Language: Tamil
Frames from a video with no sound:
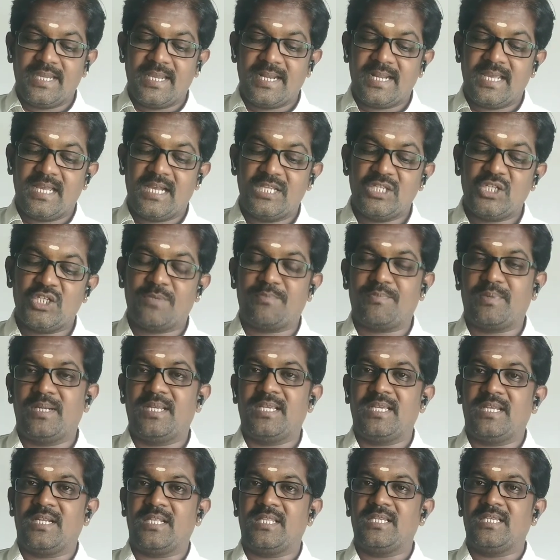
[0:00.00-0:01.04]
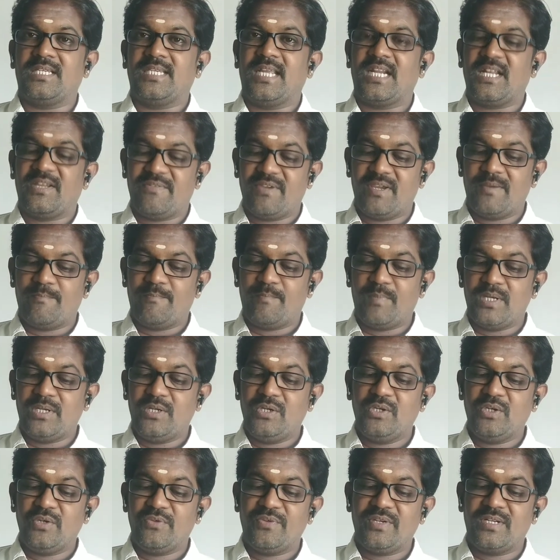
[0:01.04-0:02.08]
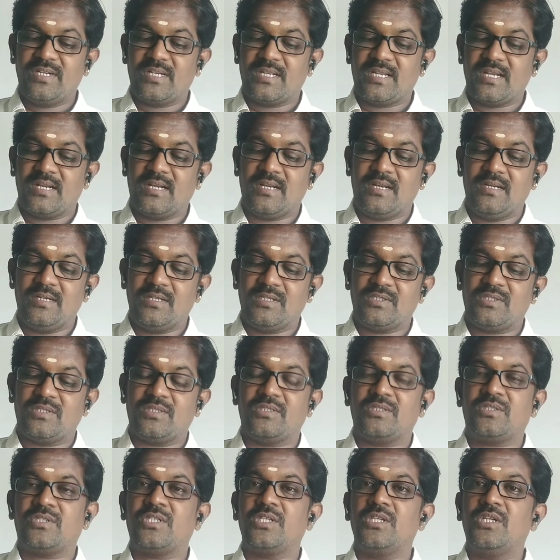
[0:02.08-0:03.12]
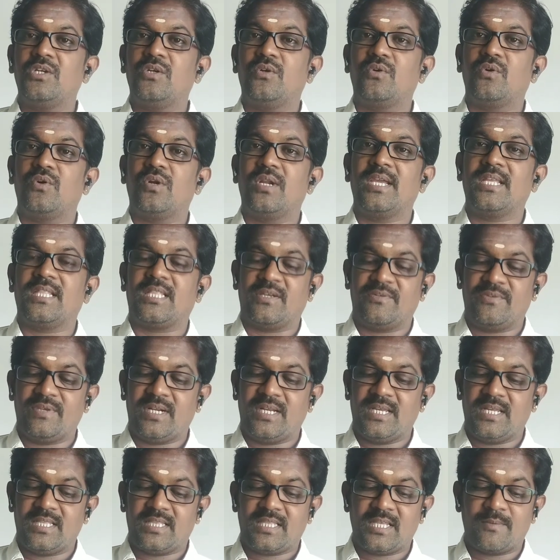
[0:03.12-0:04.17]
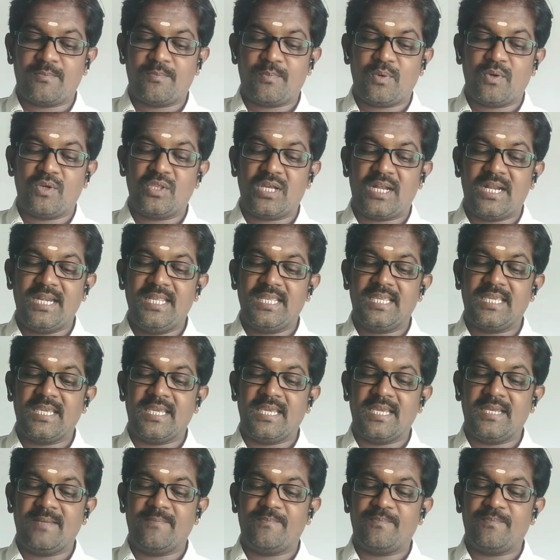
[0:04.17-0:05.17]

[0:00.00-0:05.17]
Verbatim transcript: என அஞ்சப்படுகிறது எனவே பெண்ணு விண்கல் சிறுகோளை தவிர தற்போது அழிக்க